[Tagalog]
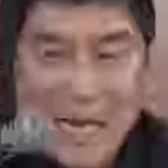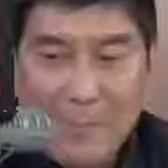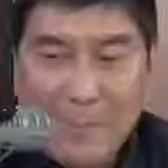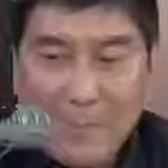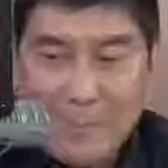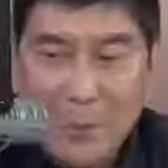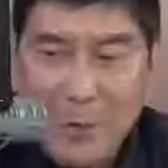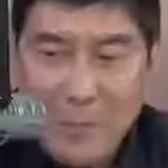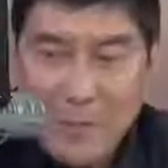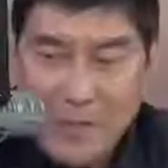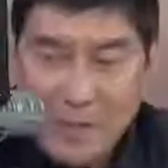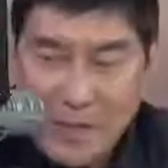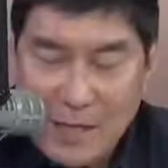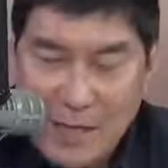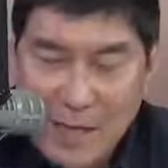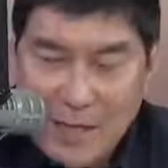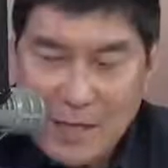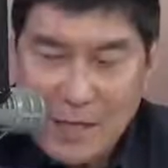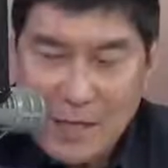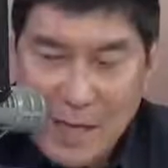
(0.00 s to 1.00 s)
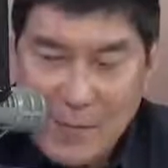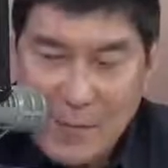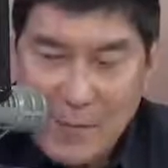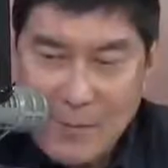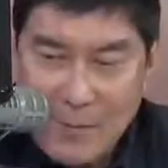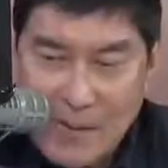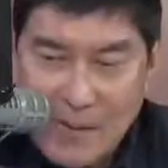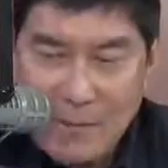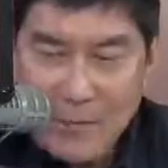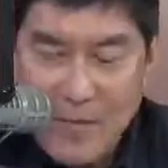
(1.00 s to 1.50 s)
Salamat po, Miss Sherlyn, sa time na
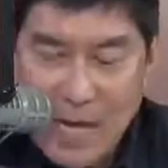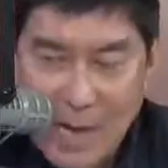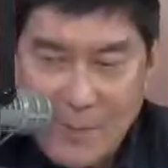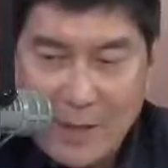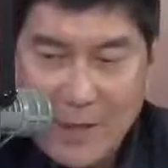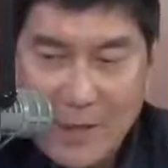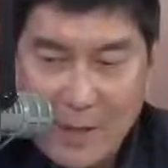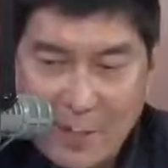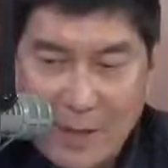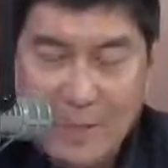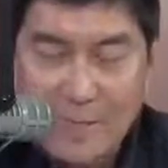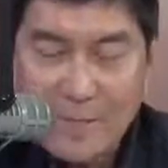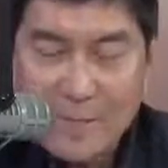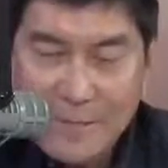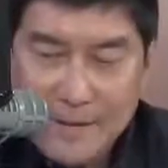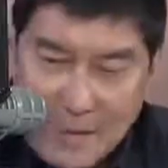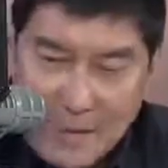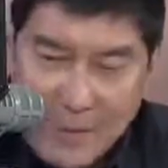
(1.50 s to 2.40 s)
binigay niyo sa amin. Ano po?